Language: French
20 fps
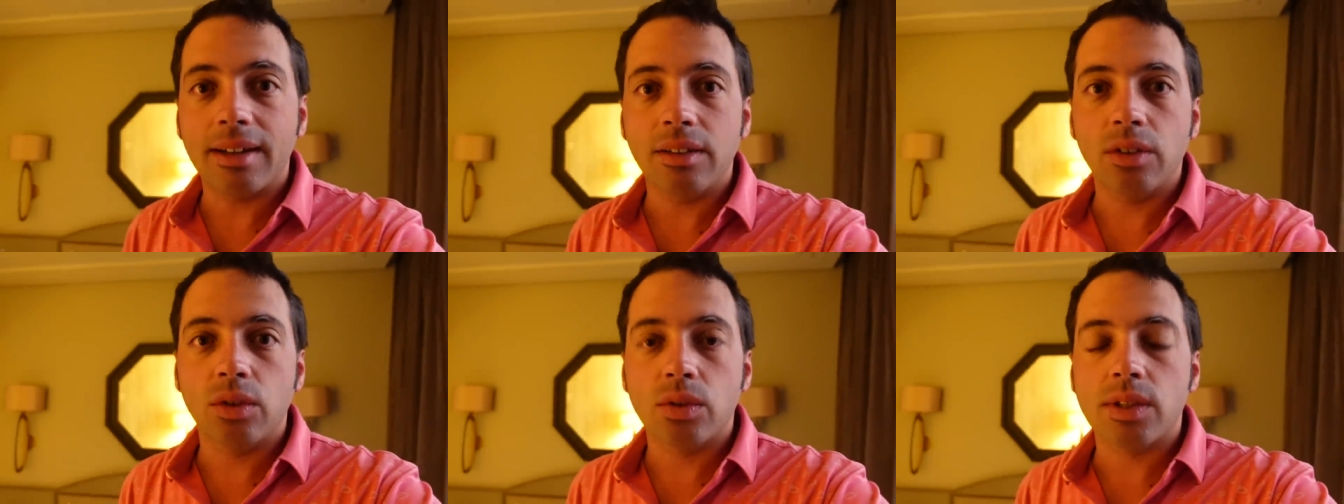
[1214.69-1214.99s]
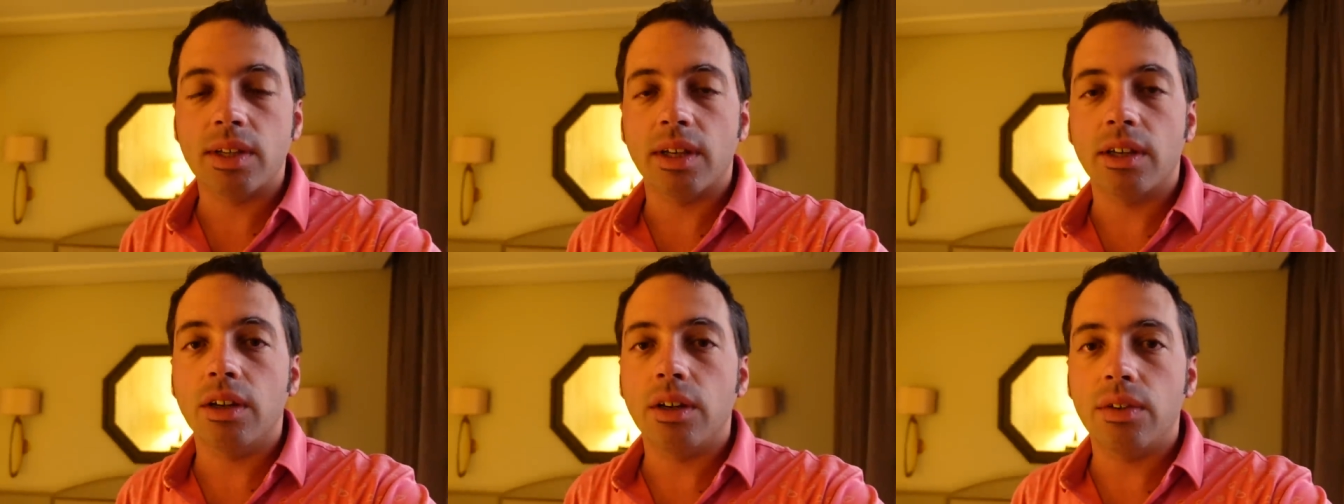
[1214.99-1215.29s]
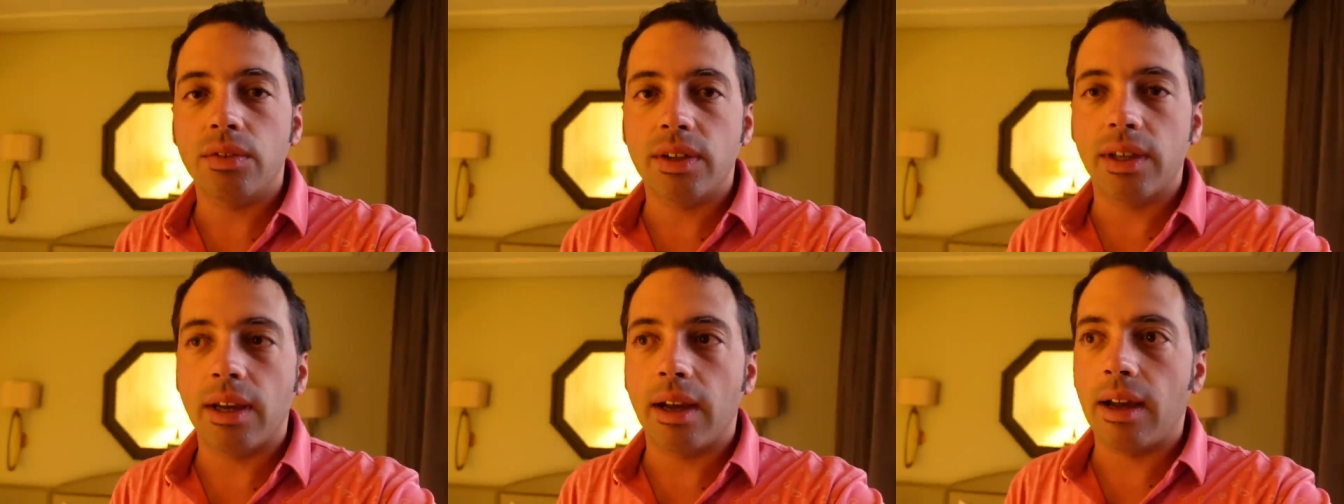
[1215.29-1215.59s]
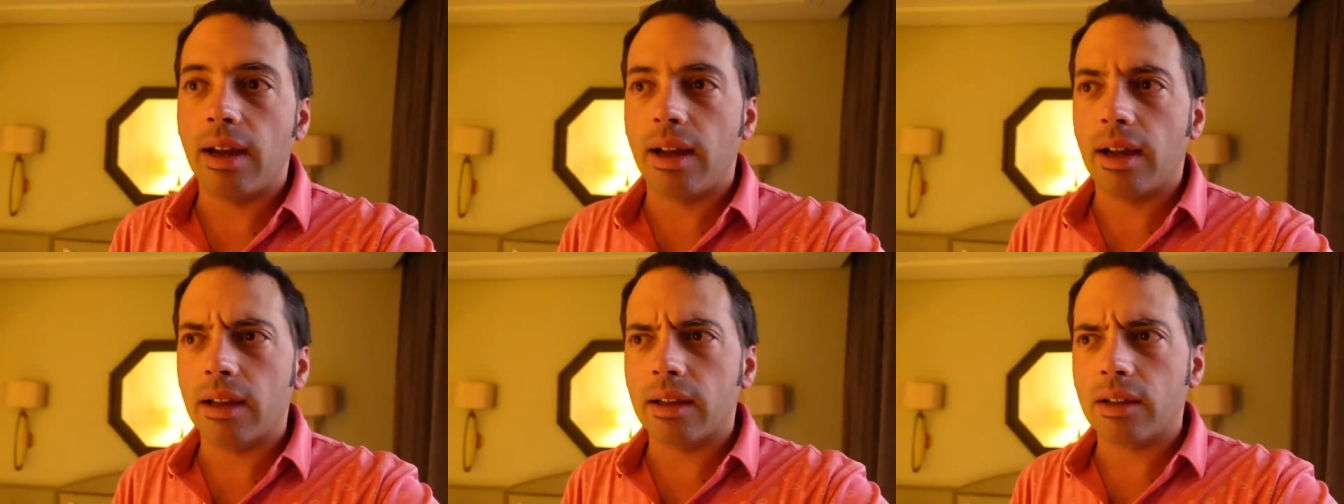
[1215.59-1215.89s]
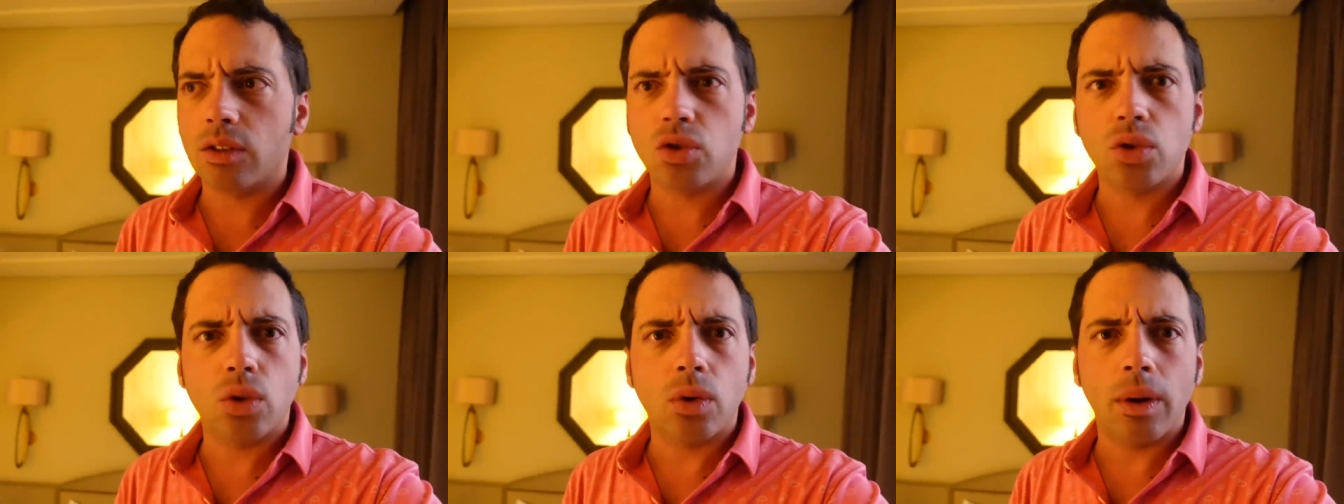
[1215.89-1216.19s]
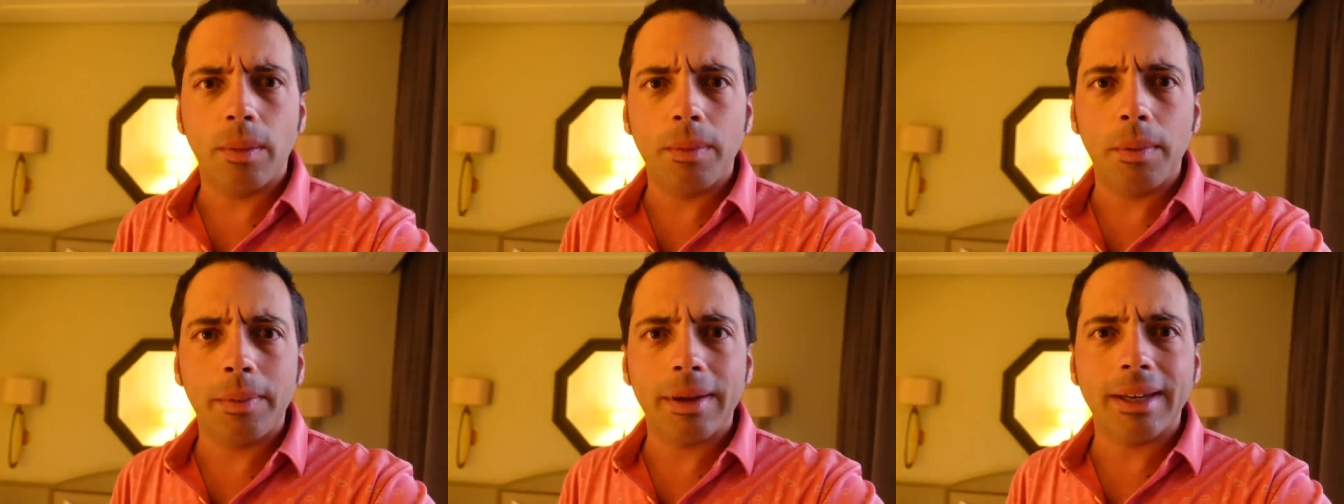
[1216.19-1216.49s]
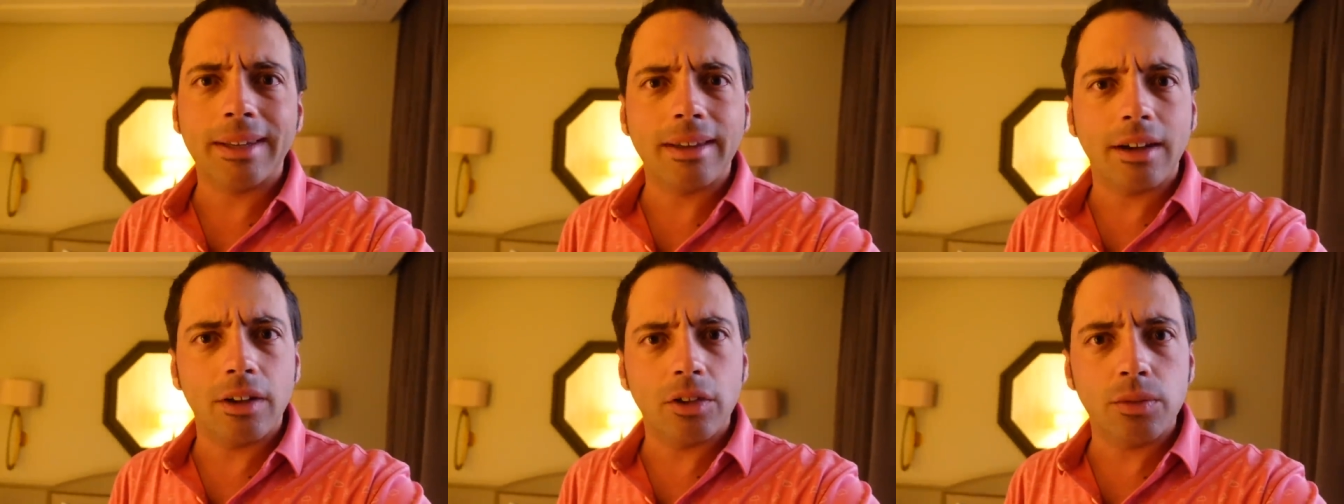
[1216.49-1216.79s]
donc c'est un golf qui a je crois à peu près
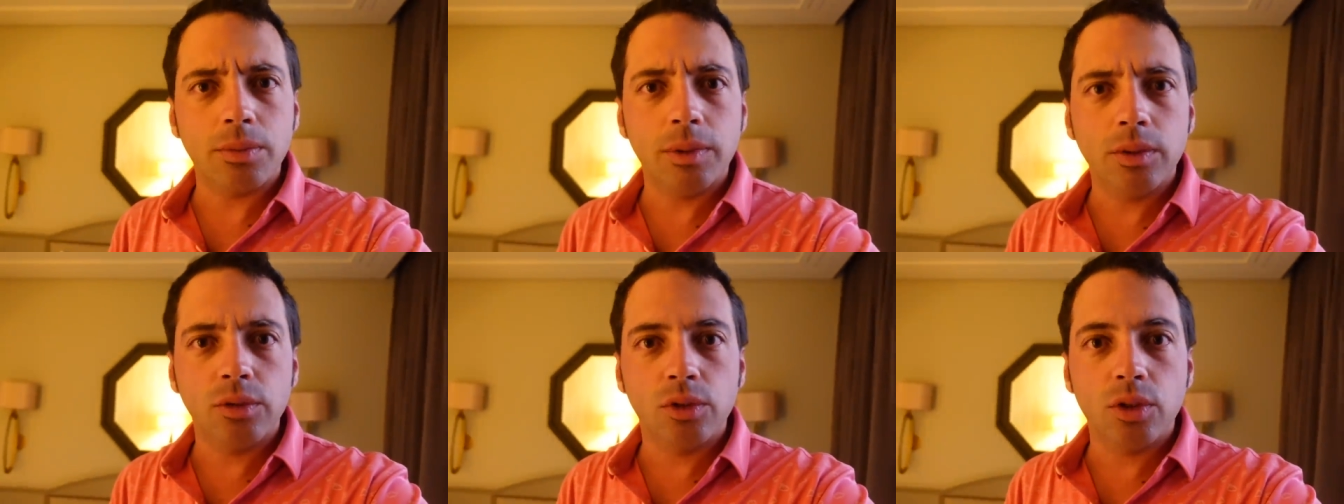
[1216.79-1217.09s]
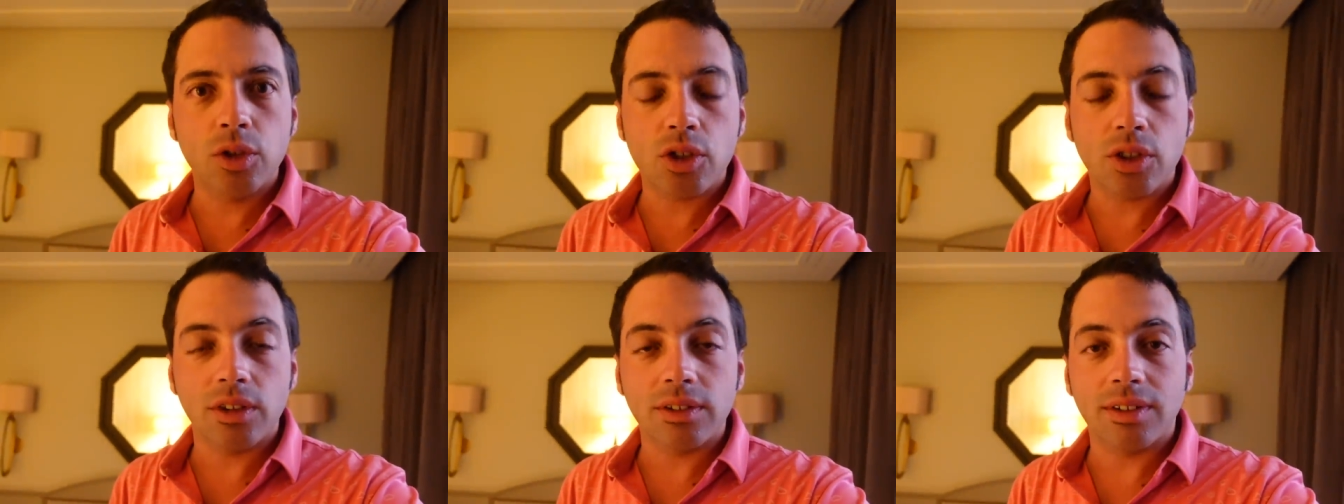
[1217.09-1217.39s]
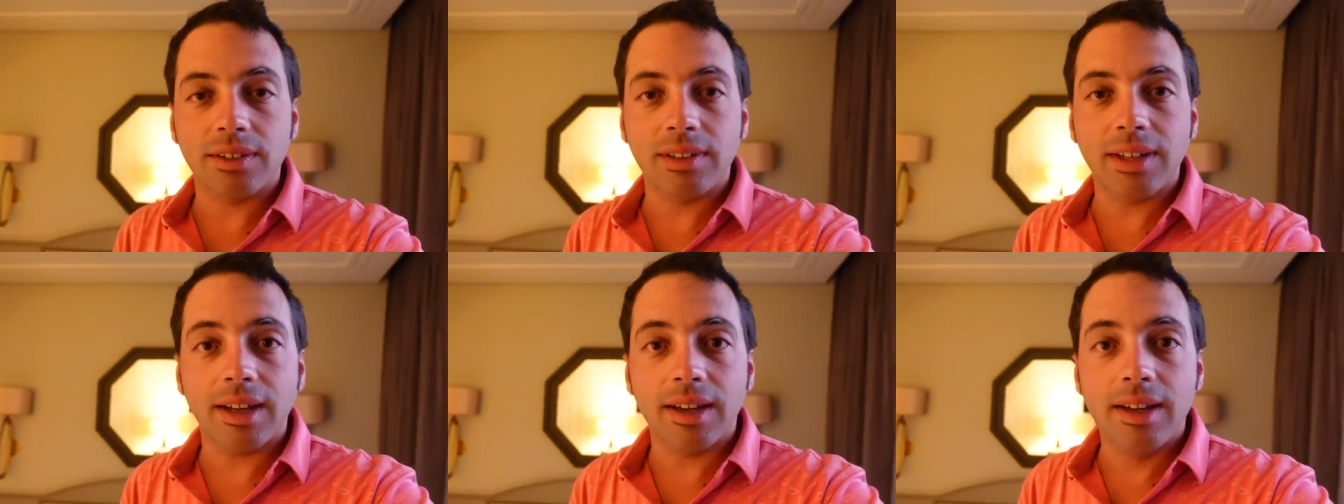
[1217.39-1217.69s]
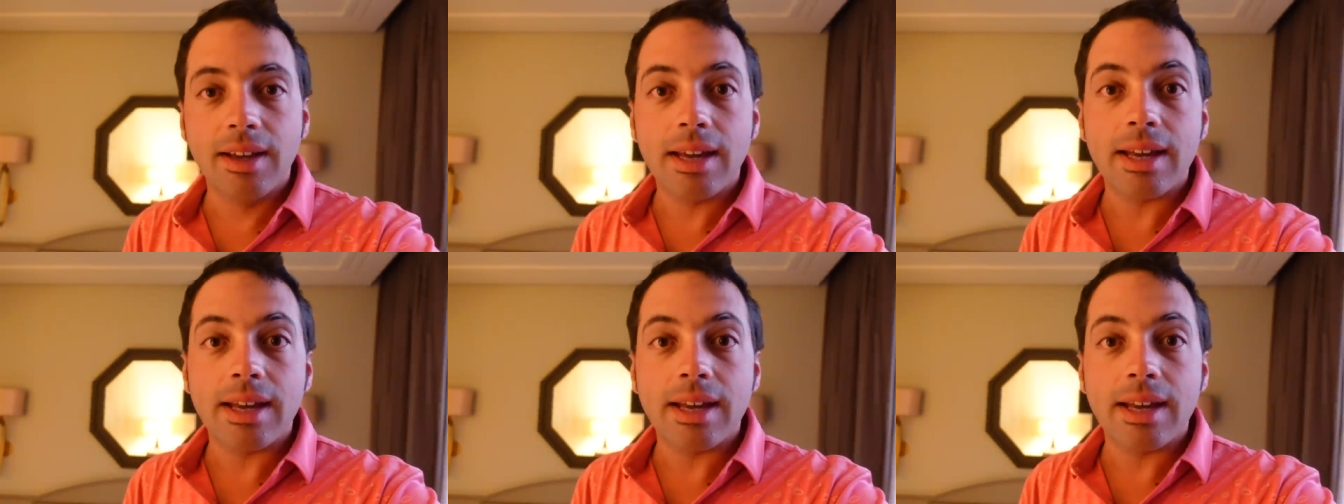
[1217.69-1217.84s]
40 minutes de Santander